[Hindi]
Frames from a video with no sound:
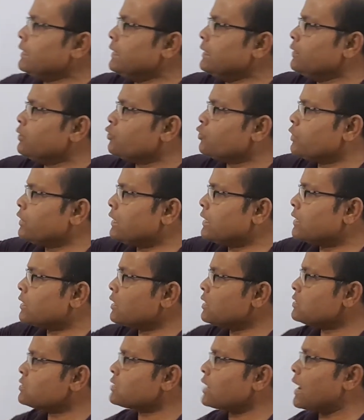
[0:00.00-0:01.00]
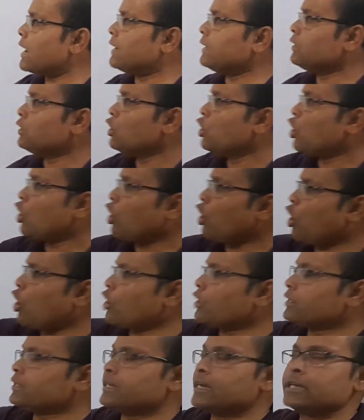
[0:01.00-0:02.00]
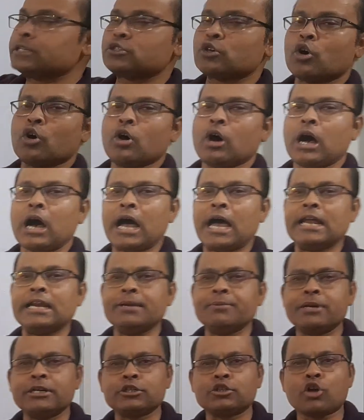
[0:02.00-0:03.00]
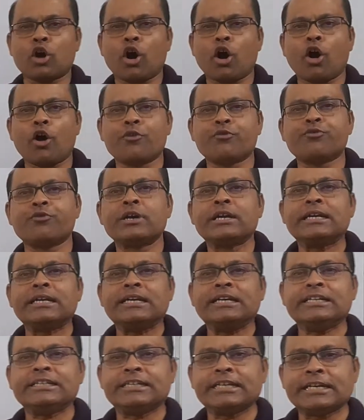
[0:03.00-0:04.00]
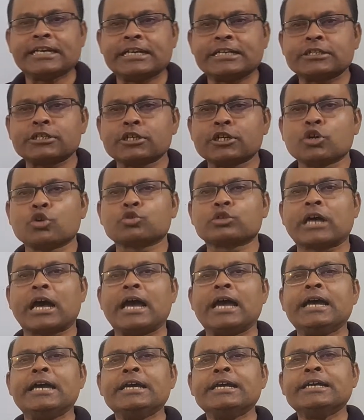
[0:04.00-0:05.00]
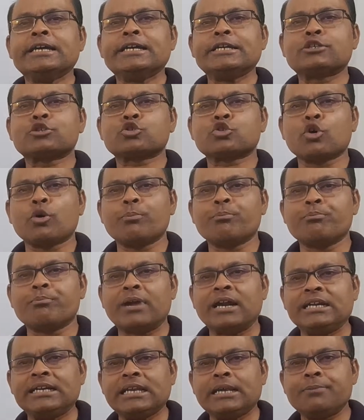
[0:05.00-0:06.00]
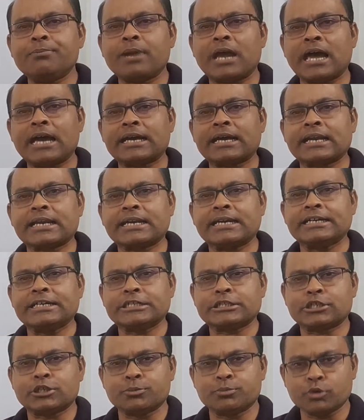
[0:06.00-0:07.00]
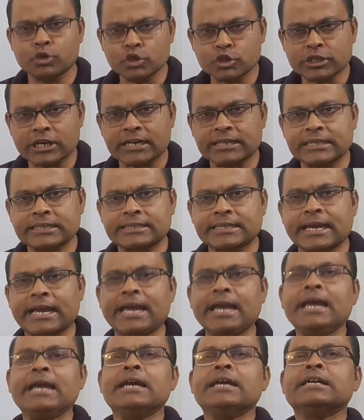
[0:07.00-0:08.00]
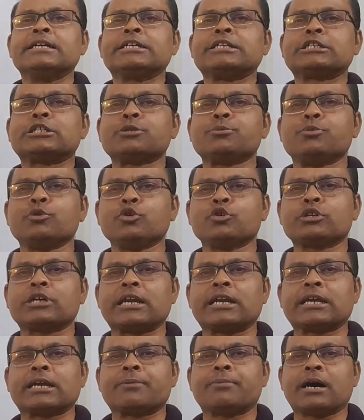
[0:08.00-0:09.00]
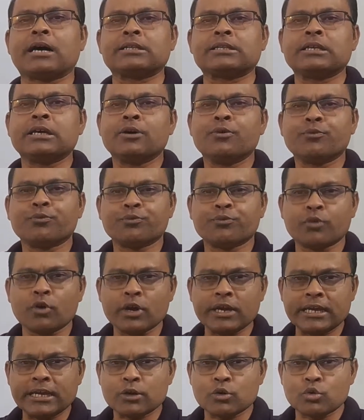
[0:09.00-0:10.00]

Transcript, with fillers: इंटीग्रल साइन और ये जो एलिमेंट ऑफ इंटीग्रेशन होता है इसको मल्टीप्लाई करके डिस्ट्रीब्यूट कर देते हैं डिस्ट्रीब्यूट करने के बाद वही